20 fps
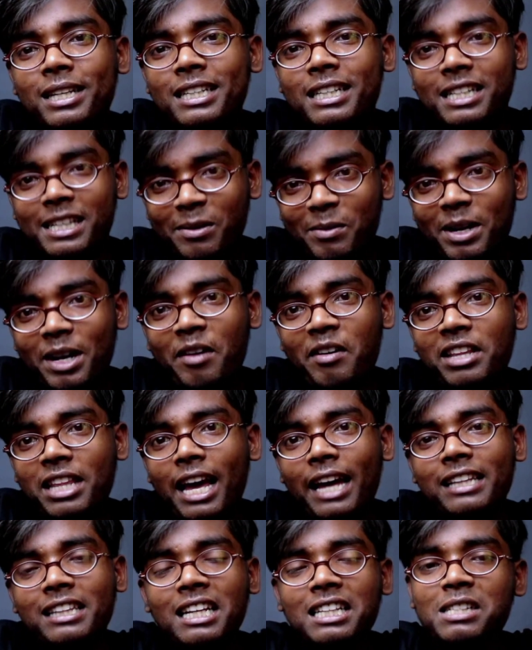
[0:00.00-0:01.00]
जैसे मैंने
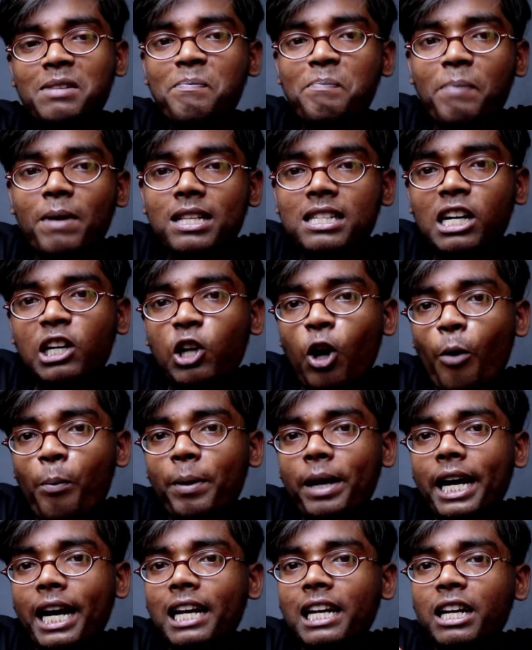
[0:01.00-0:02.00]
बताया इतना सिंपल सा
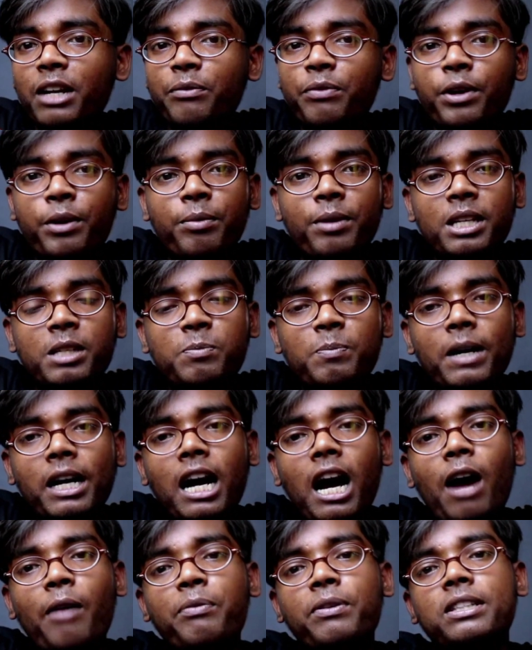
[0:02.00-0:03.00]
टॉपिक है लेकिन फिर भी इस पर
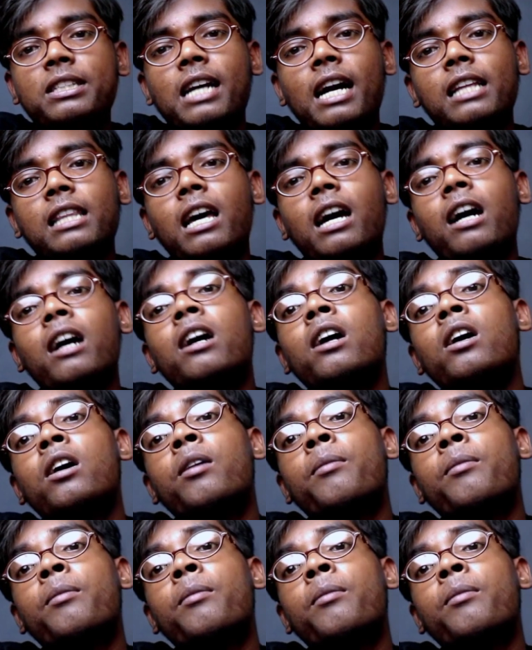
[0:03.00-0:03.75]
काफी ज्यादा